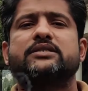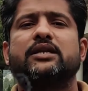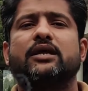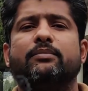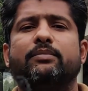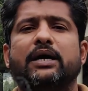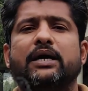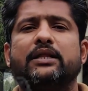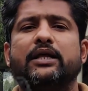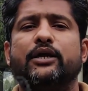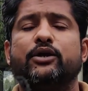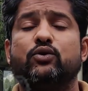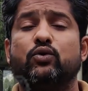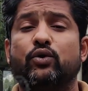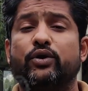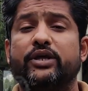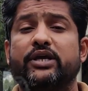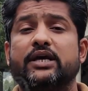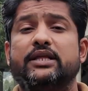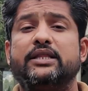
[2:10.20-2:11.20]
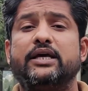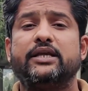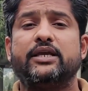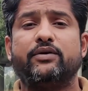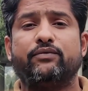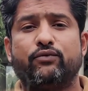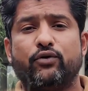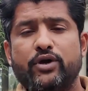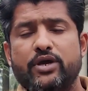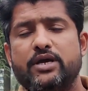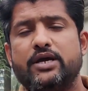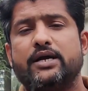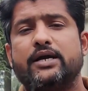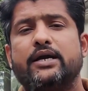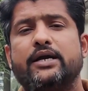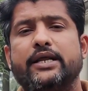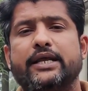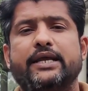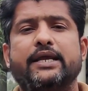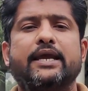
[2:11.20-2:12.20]
इस्लामाबाद हाईकोर्ट के अंदर ये वही
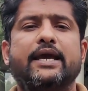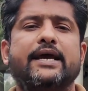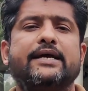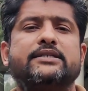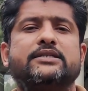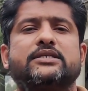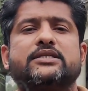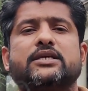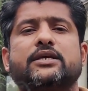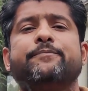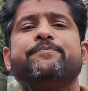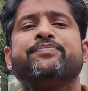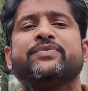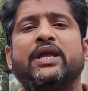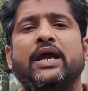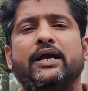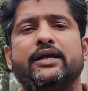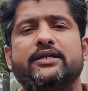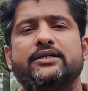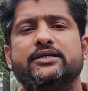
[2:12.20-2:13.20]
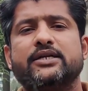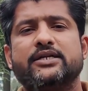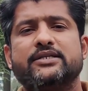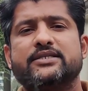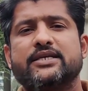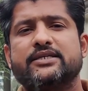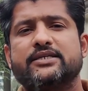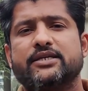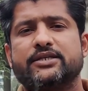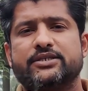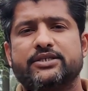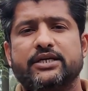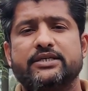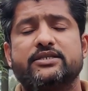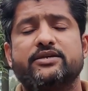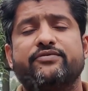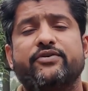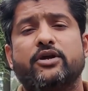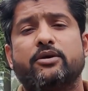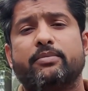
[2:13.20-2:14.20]
अंडरटेकिंग है जिसे एडिशनल सेशन
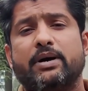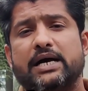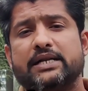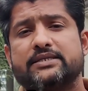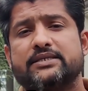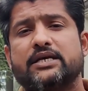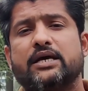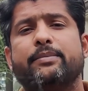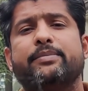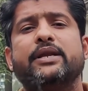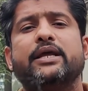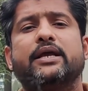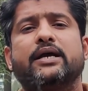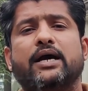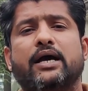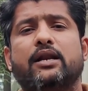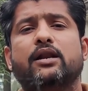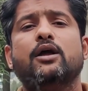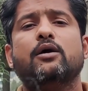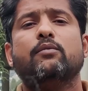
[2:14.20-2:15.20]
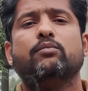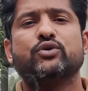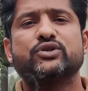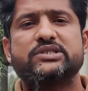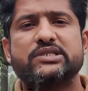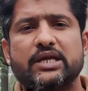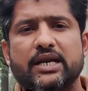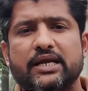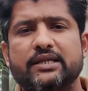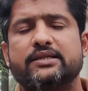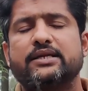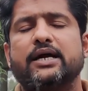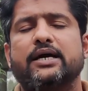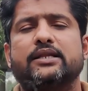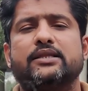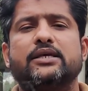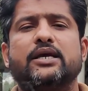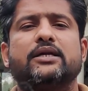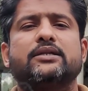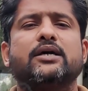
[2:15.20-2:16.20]
जज जफर इकबाल साहब ने कल मुस्तरद
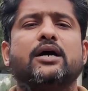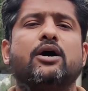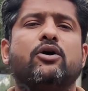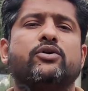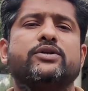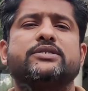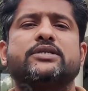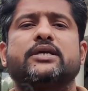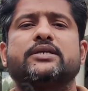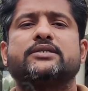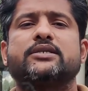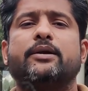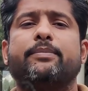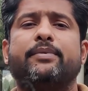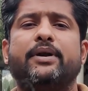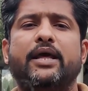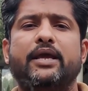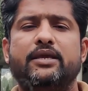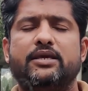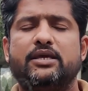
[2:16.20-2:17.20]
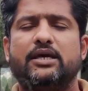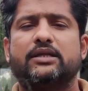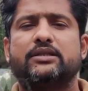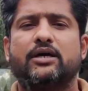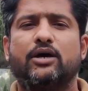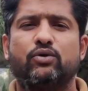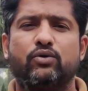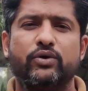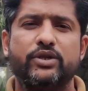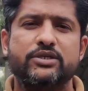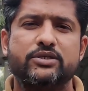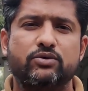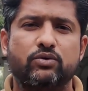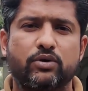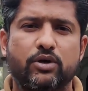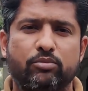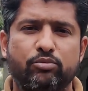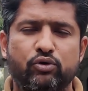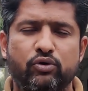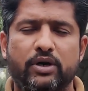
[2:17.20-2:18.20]
कर दिया था और इसे एक्सेप्ट नहीं किया था उन्होंने इसको
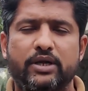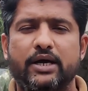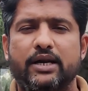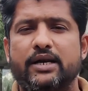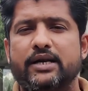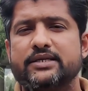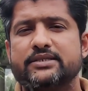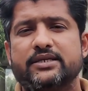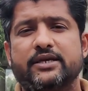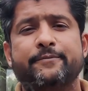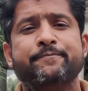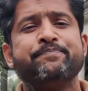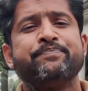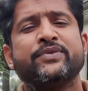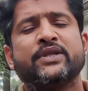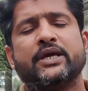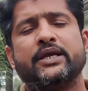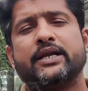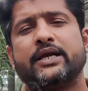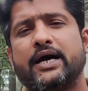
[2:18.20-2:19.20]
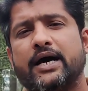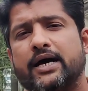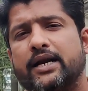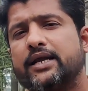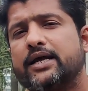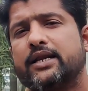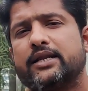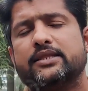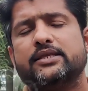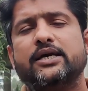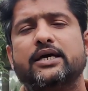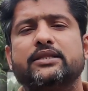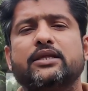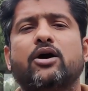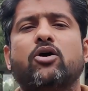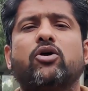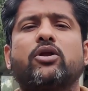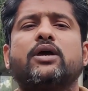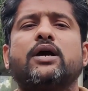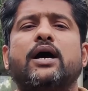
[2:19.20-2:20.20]
कबूल करने से इनकार कर दिया
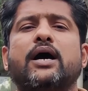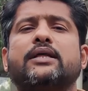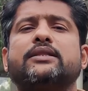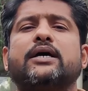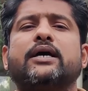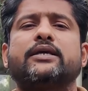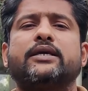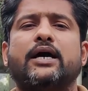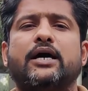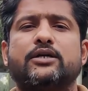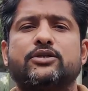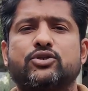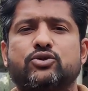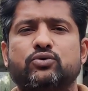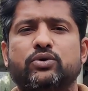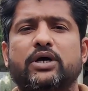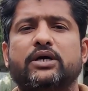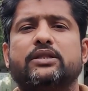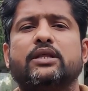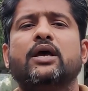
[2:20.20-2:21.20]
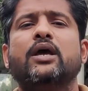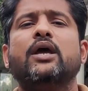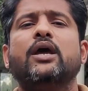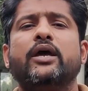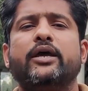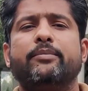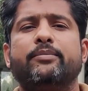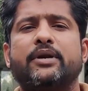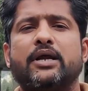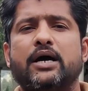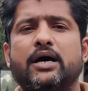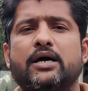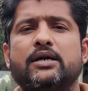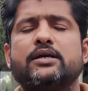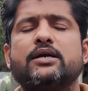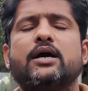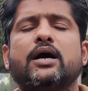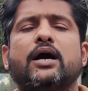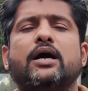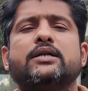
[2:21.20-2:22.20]
था और कहा था कि हर सूरत इमरान
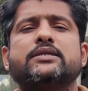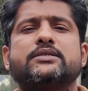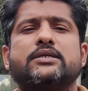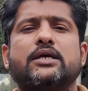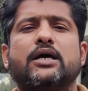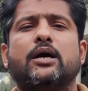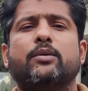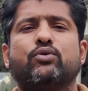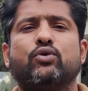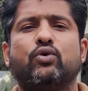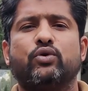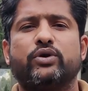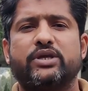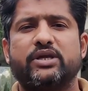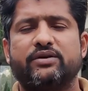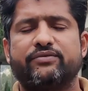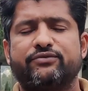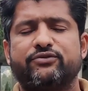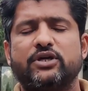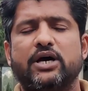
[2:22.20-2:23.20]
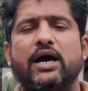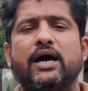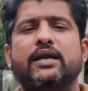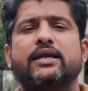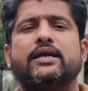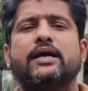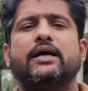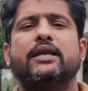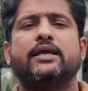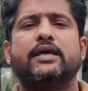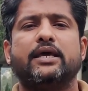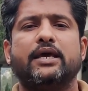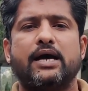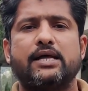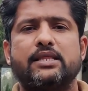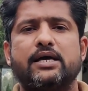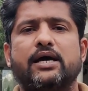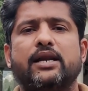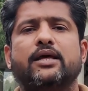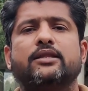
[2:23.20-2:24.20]
खान साहब को गिरफ्तार करके
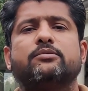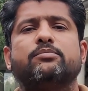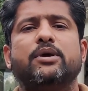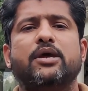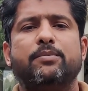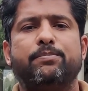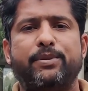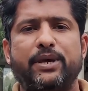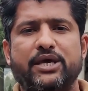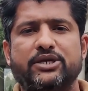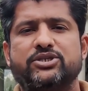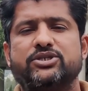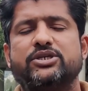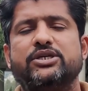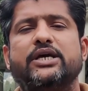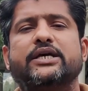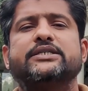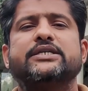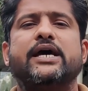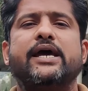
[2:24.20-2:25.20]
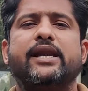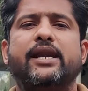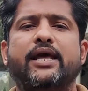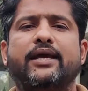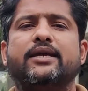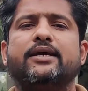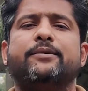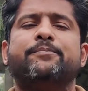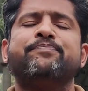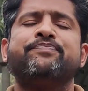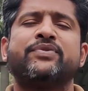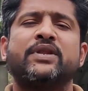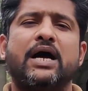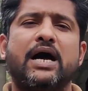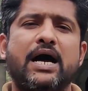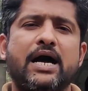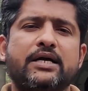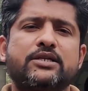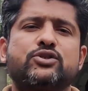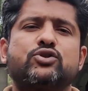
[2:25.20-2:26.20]
अदालत में पेश किया जाए लेकिन
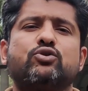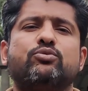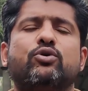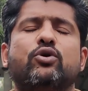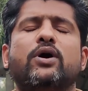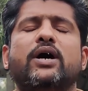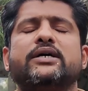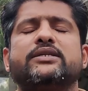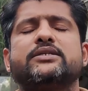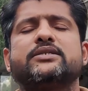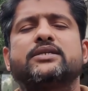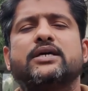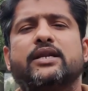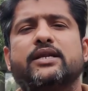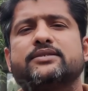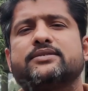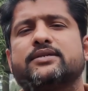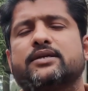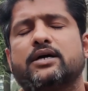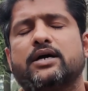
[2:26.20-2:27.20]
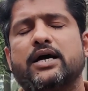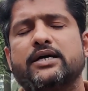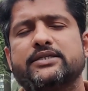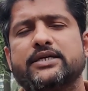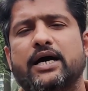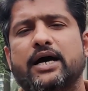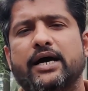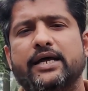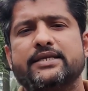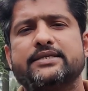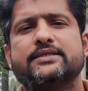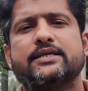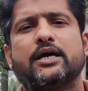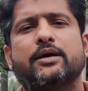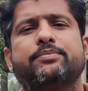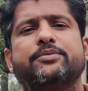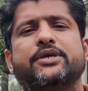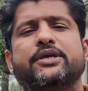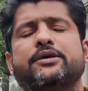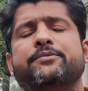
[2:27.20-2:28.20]
आज सुबह ख्वाजा ख्वाजा हारिस
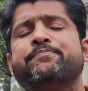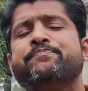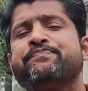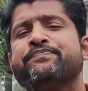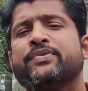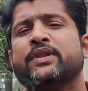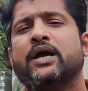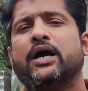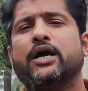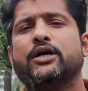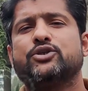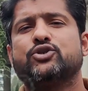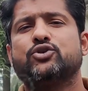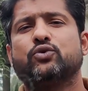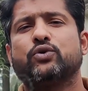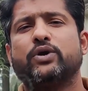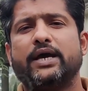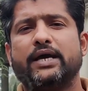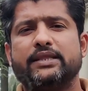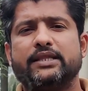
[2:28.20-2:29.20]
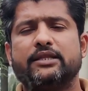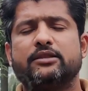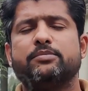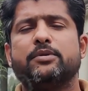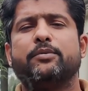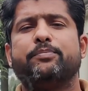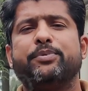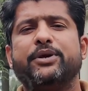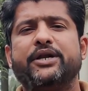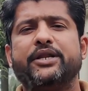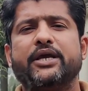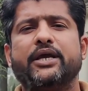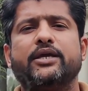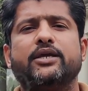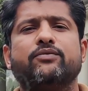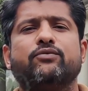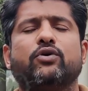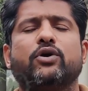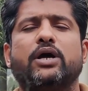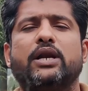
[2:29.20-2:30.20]
साहब की जो क्यादत में पीटीआई
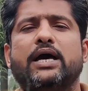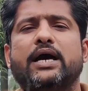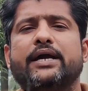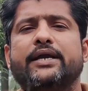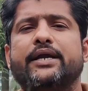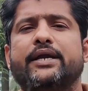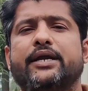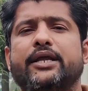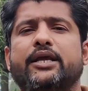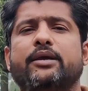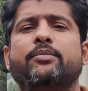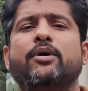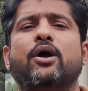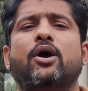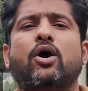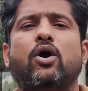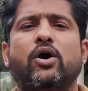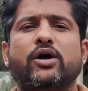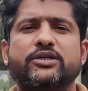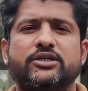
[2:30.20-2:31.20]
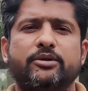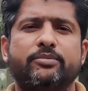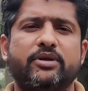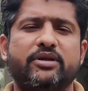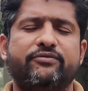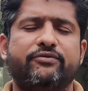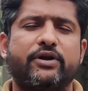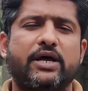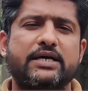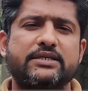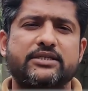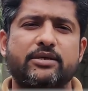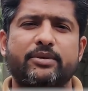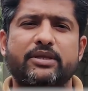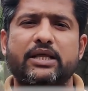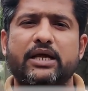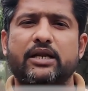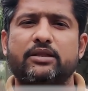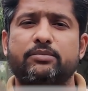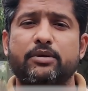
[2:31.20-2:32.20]
की वकला की टीम और शिबली फराज साहब
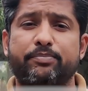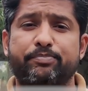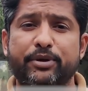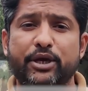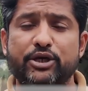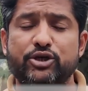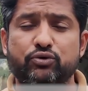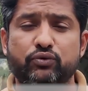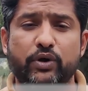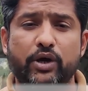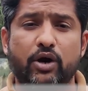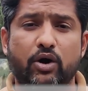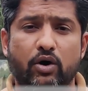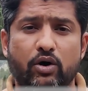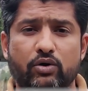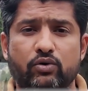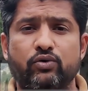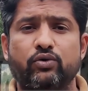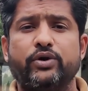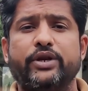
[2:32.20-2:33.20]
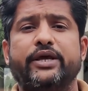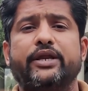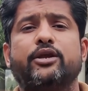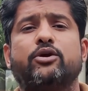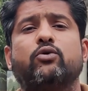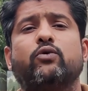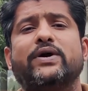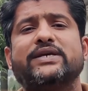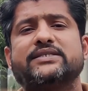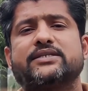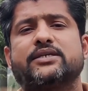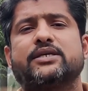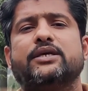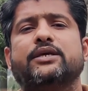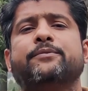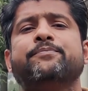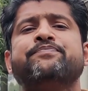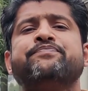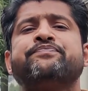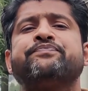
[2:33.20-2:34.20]
अदालत में पेश हुए और उन्होंने रिक्वेस्ट
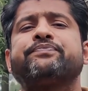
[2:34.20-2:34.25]
की